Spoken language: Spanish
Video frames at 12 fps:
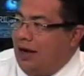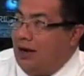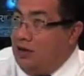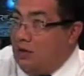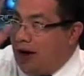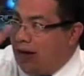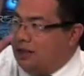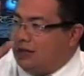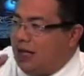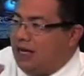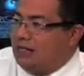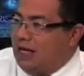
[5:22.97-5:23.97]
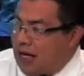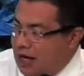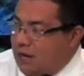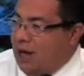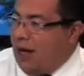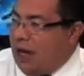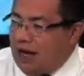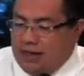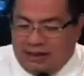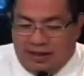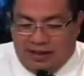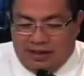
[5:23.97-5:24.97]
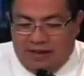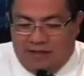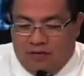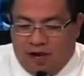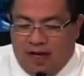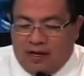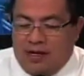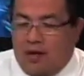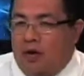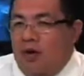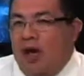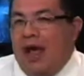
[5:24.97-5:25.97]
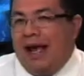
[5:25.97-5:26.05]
en lugar de estar hacia arriba, eh, se, enfocan hacia abajo.